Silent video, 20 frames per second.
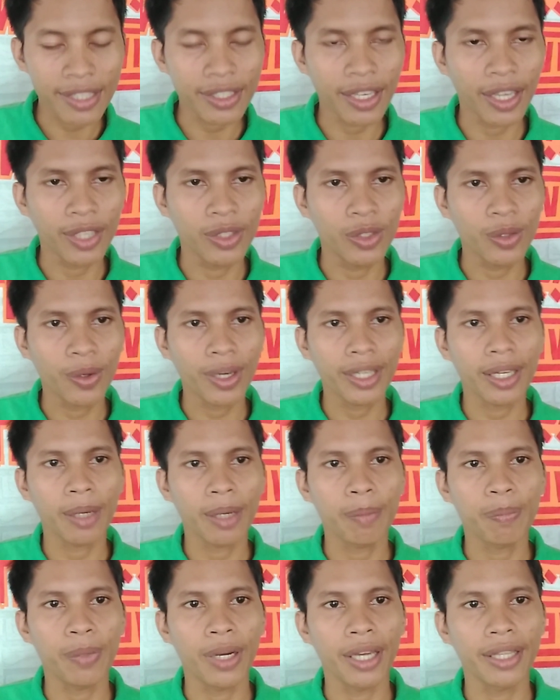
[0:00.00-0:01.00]
sa inyo ay
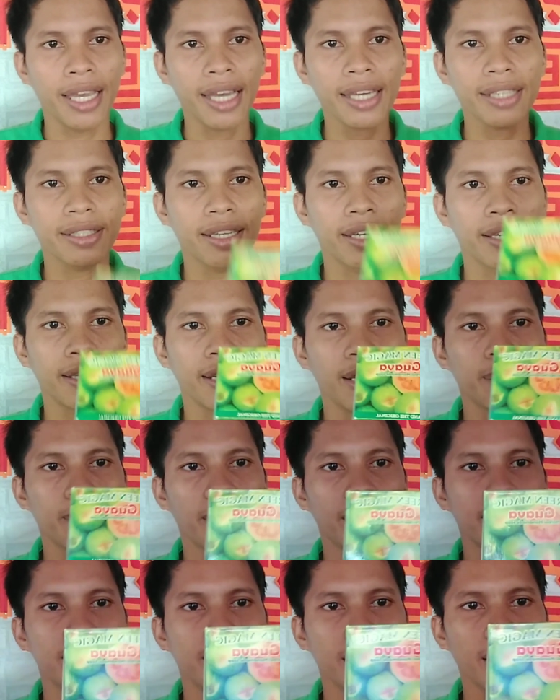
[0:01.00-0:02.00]
ang product ng Green
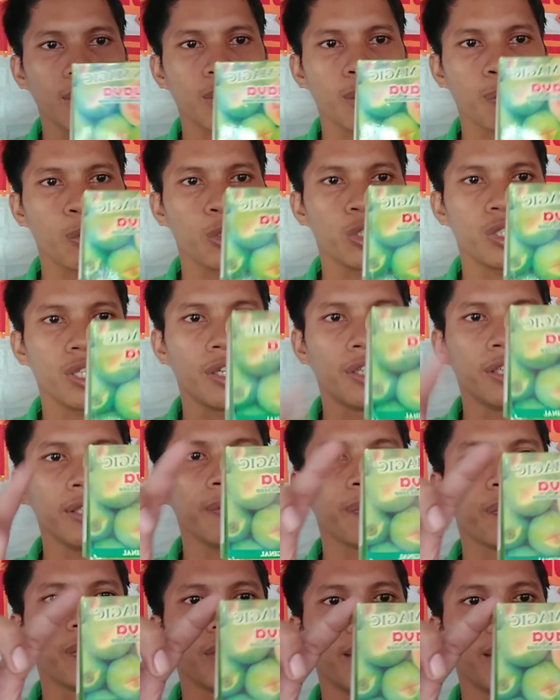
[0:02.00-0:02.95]
Magic, ito po siya, oh.